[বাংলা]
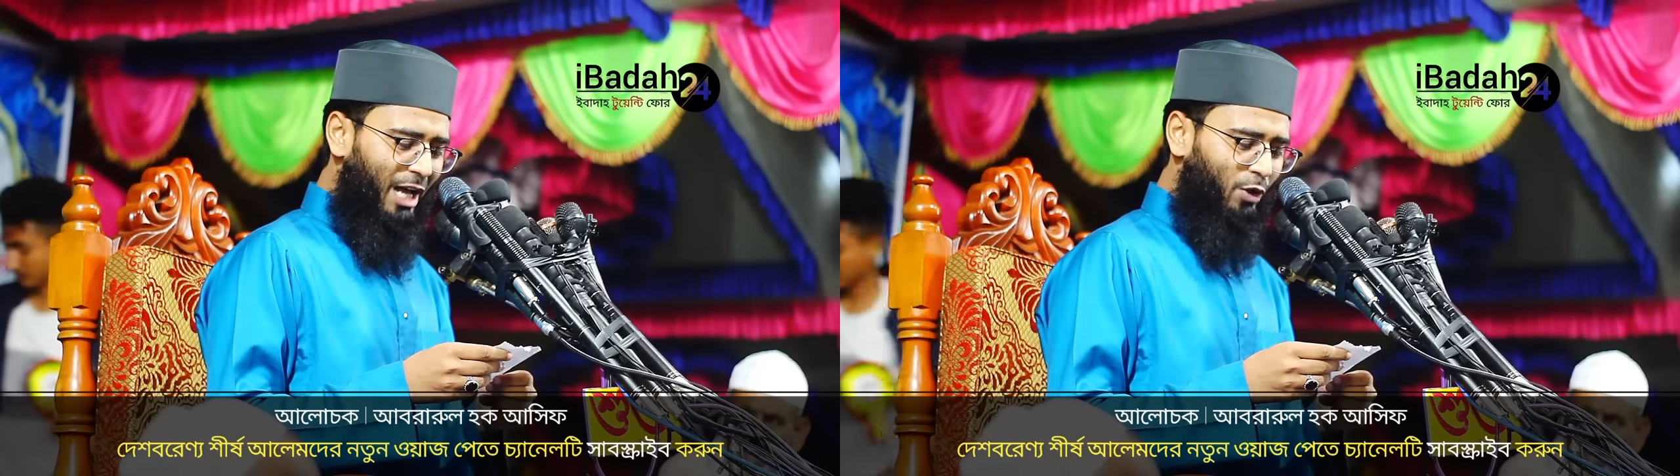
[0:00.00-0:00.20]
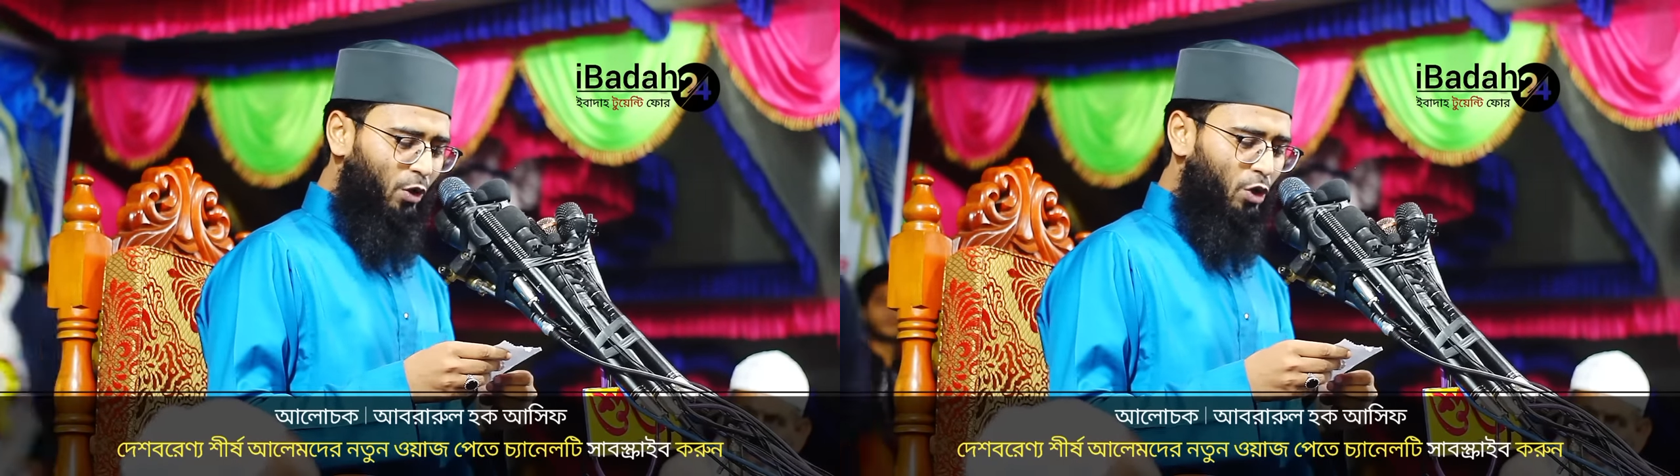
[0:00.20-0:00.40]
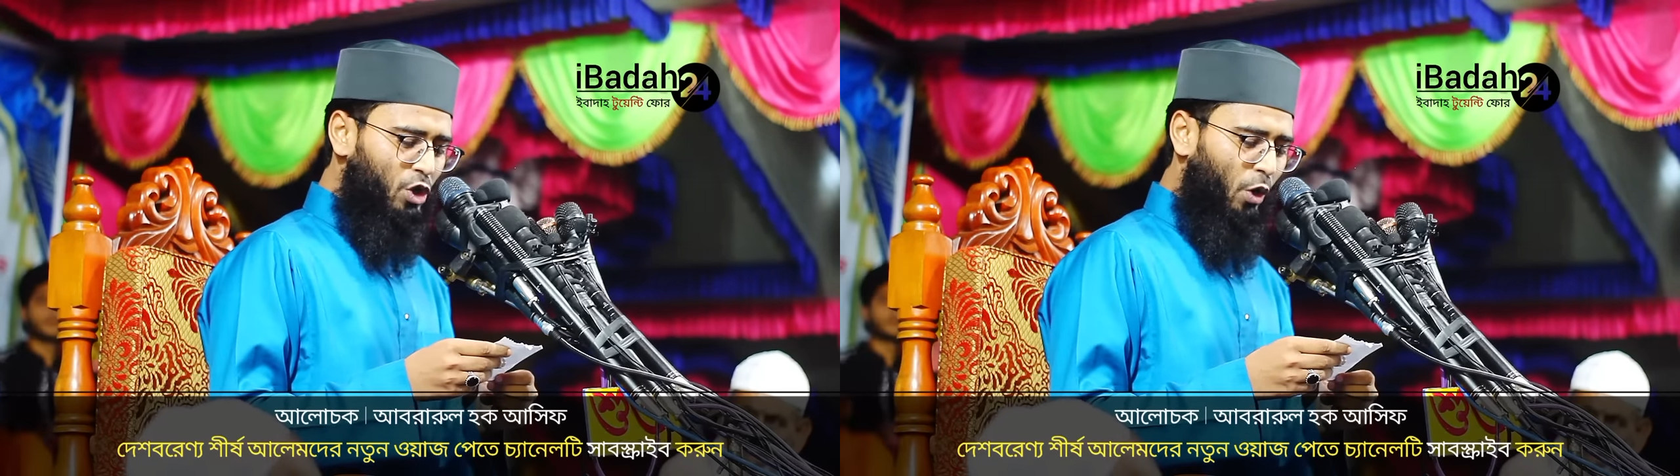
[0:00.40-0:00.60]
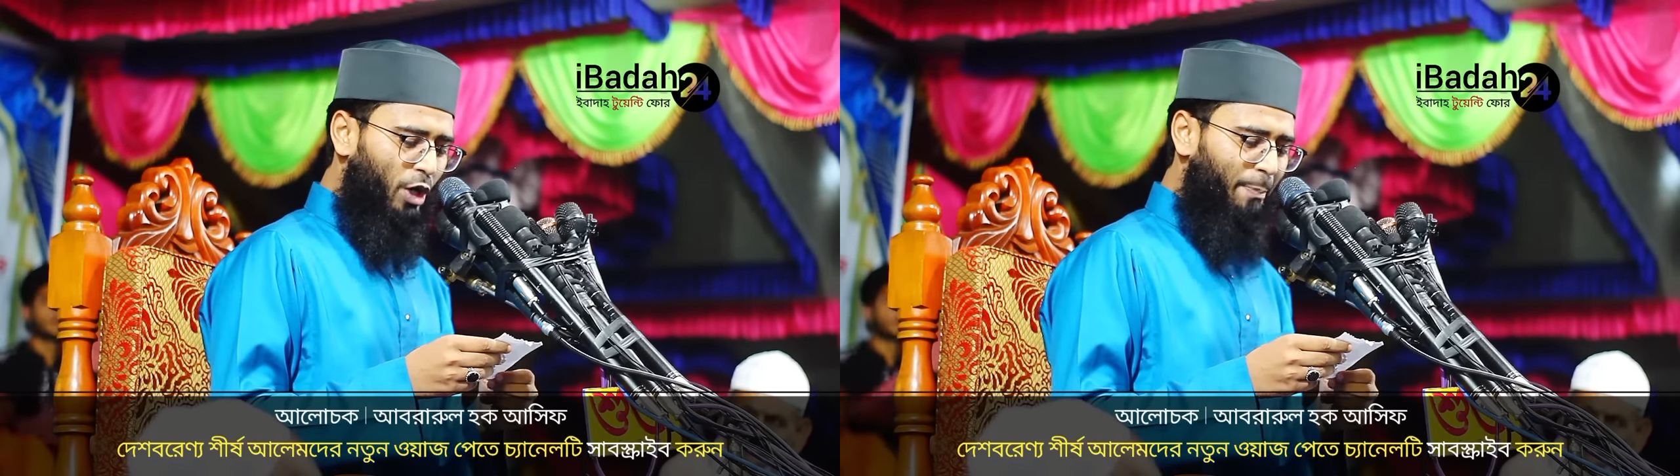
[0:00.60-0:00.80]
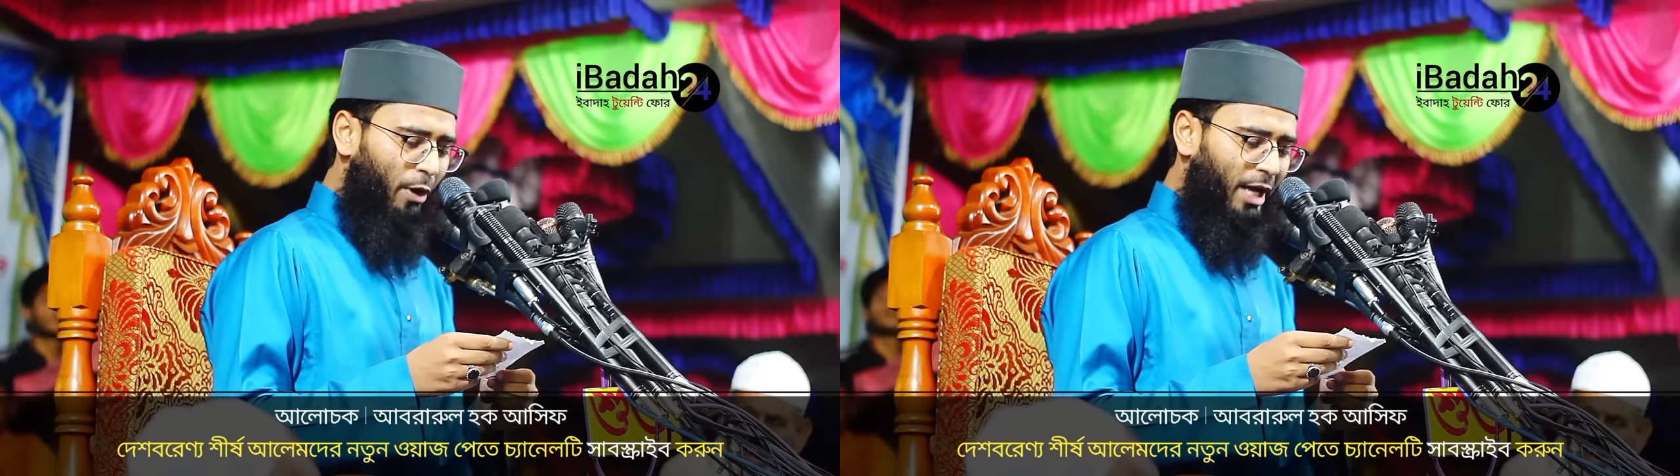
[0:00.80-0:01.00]
দান করুক
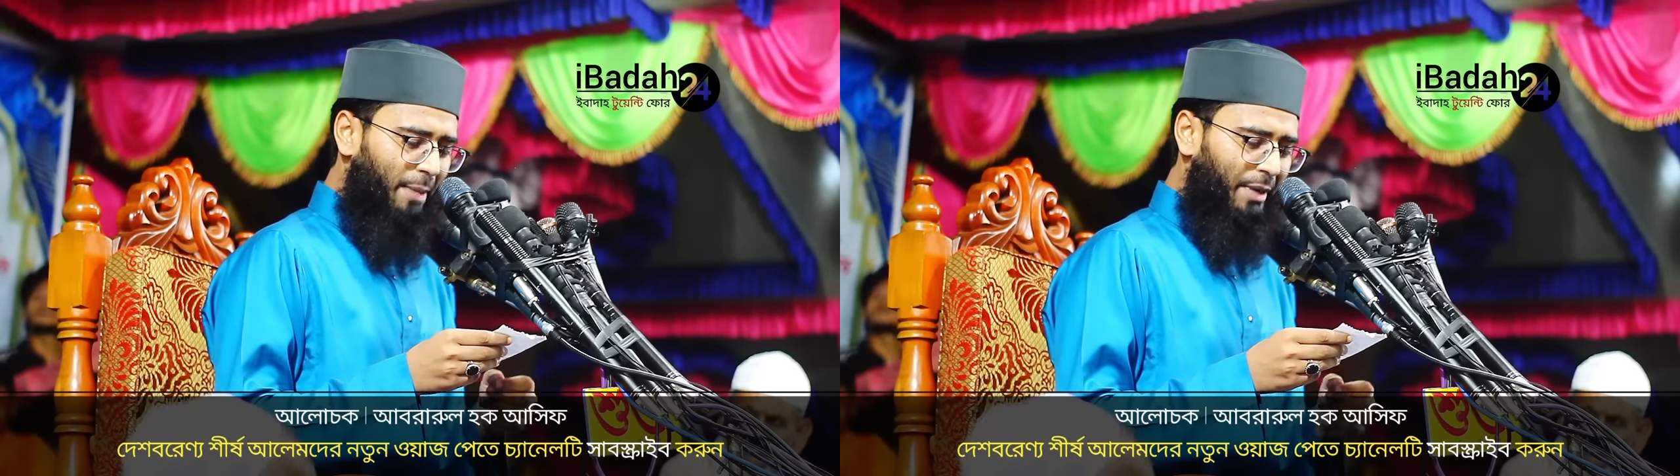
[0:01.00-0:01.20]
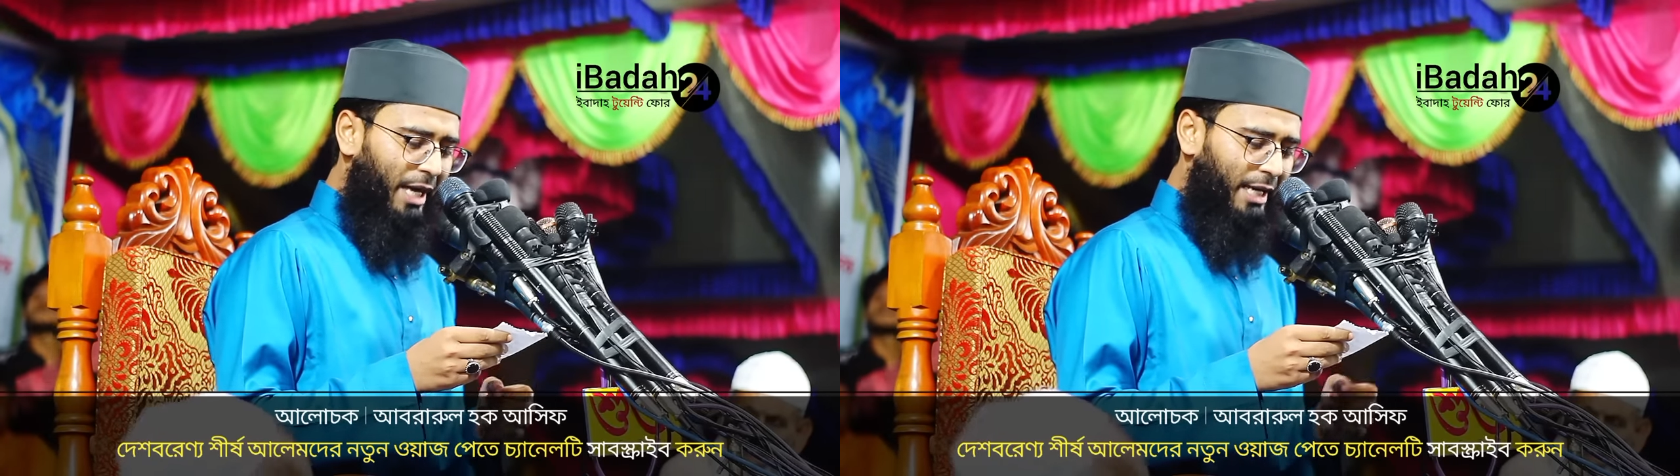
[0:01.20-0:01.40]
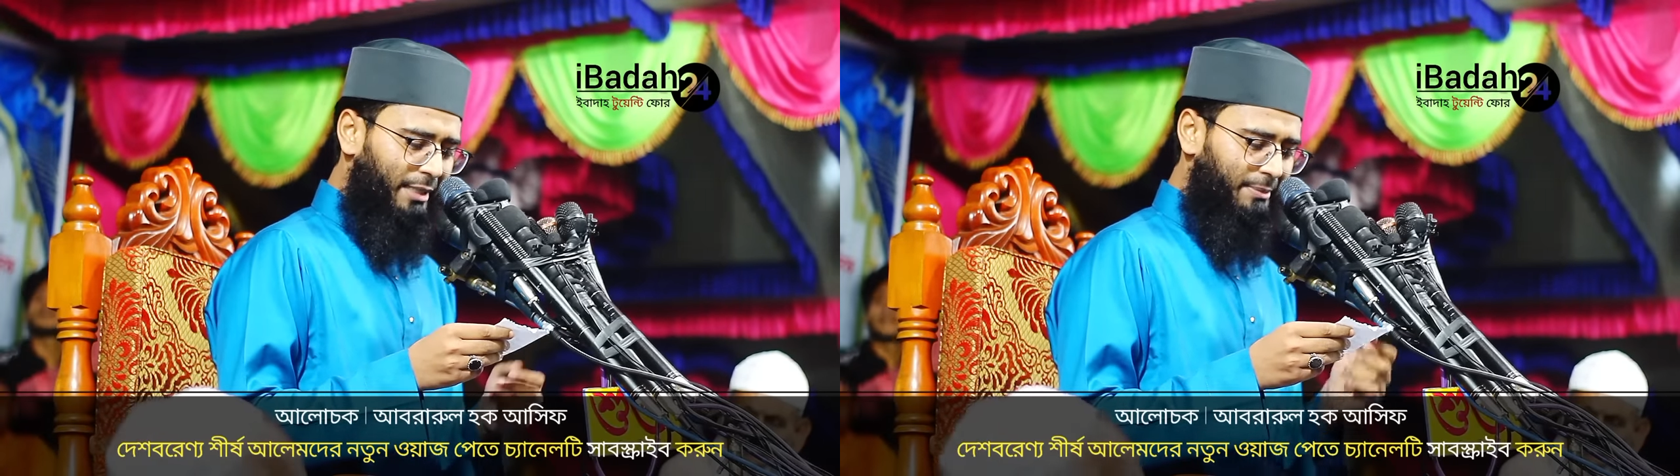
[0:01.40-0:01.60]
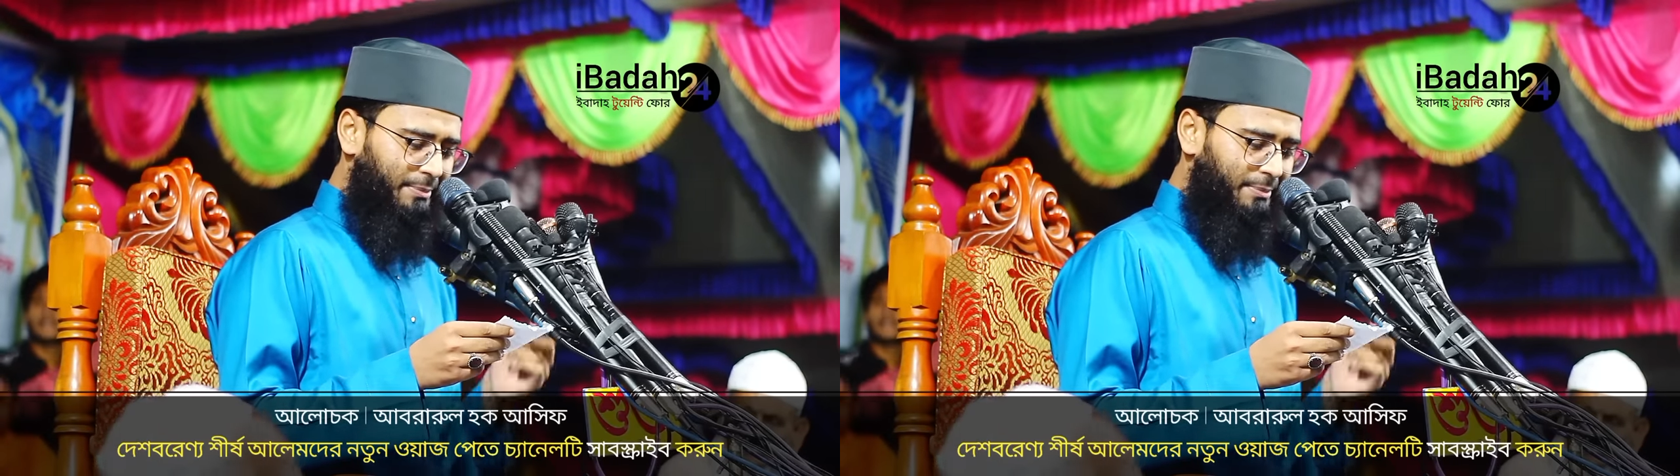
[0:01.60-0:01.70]
সকলে বনানের